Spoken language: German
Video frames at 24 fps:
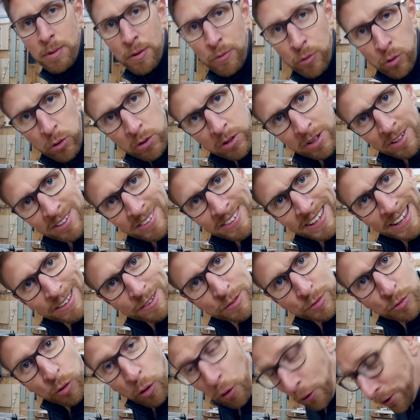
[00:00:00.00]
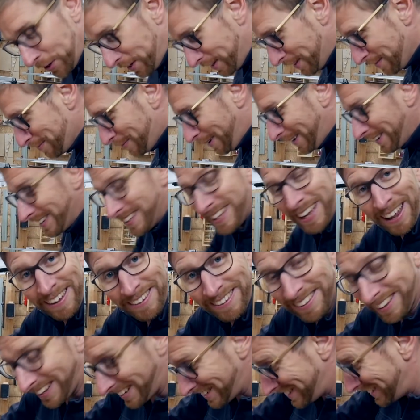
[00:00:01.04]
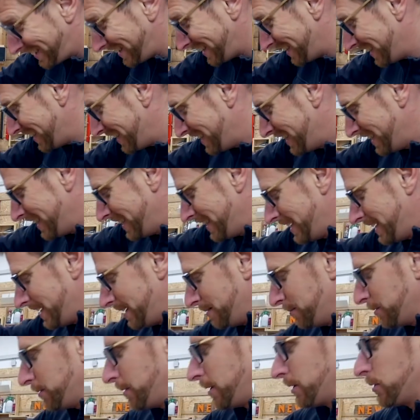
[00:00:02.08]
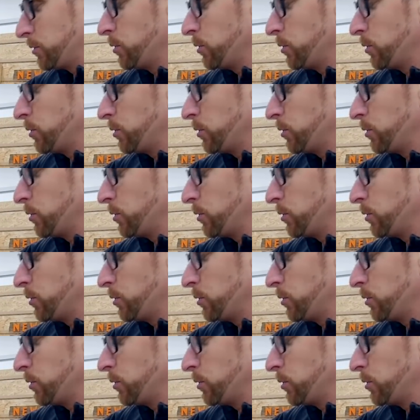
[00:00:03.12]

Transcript: wir für unsere sechs Freunde mal die Handtasche. Mal